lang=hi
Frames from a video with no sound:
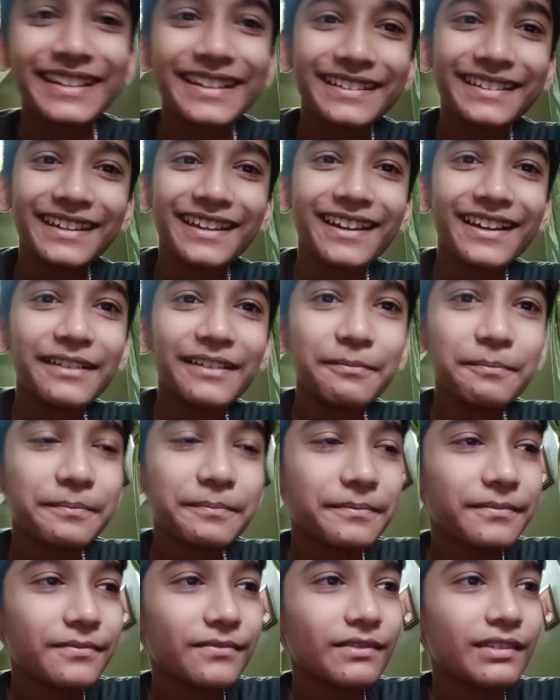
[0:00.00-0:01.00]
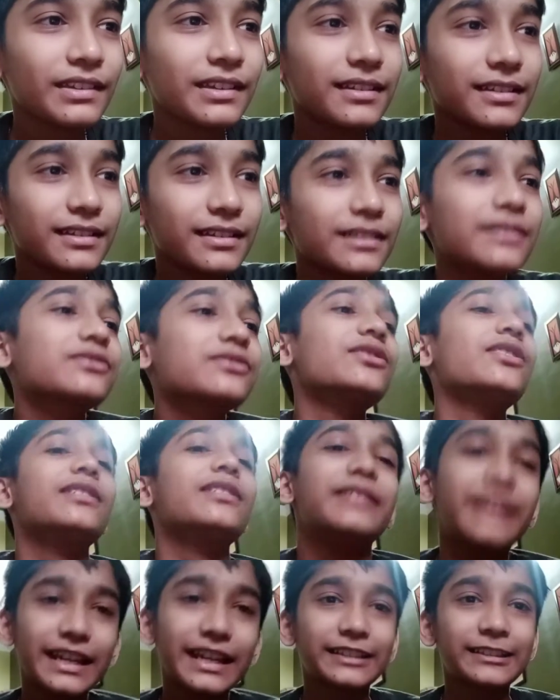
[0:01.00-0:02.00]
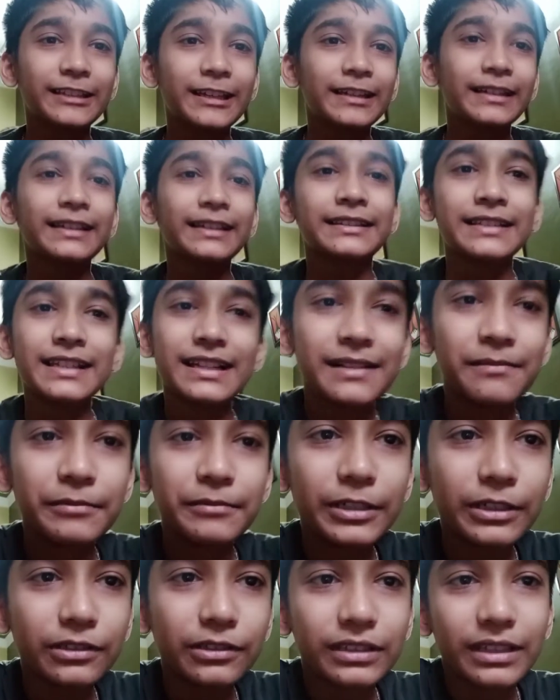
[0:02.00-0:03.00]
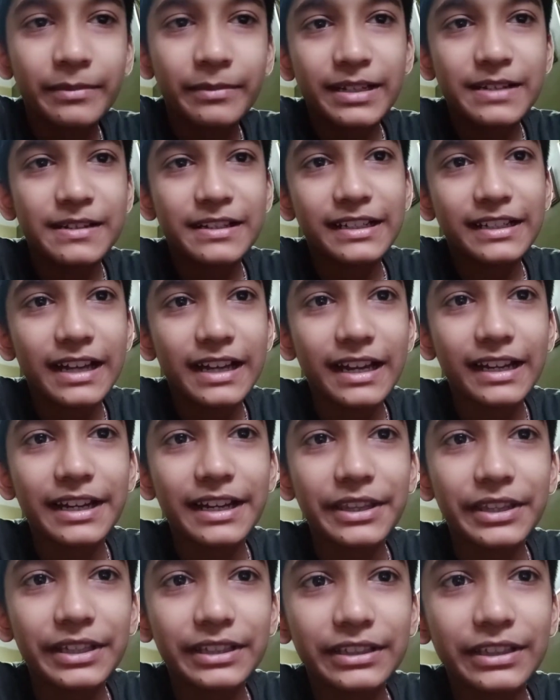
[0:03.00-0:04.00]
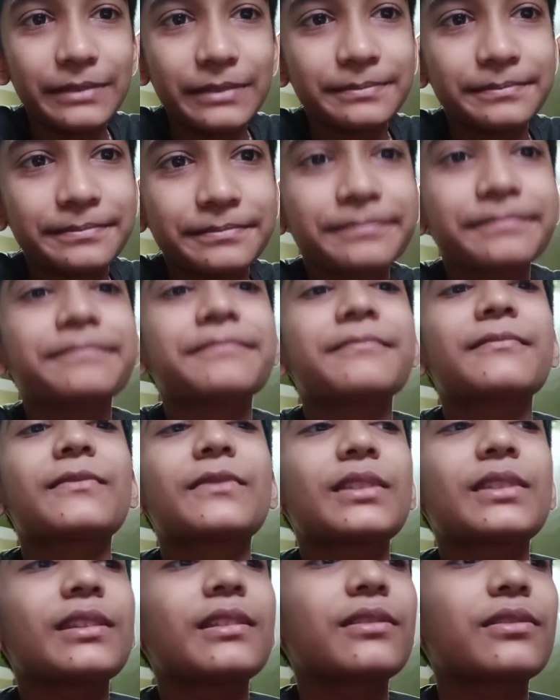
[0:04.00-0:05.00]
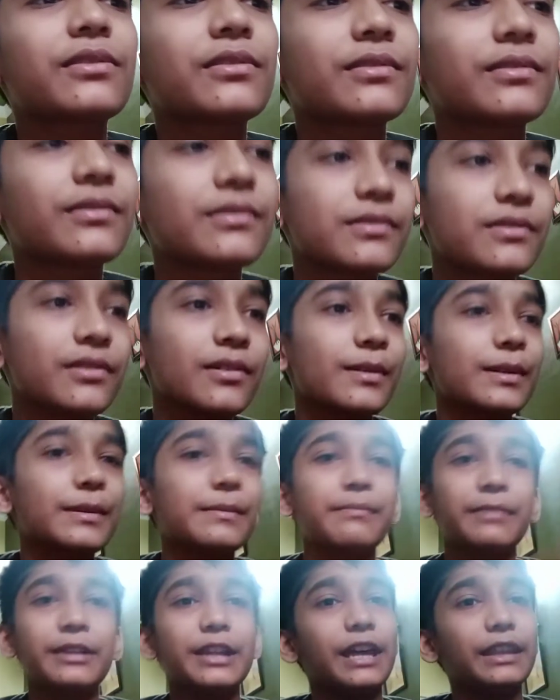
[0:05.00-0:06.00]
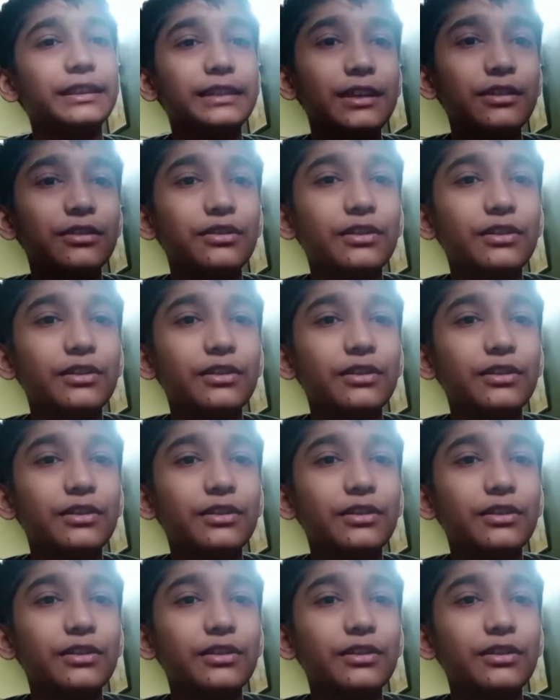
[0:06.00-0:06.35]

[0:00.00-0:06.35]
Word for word: करने लगा हूँ तो देखते हैं कितना कंप्लीट होता है मैं कर सकता हूँ तो बनाते हैं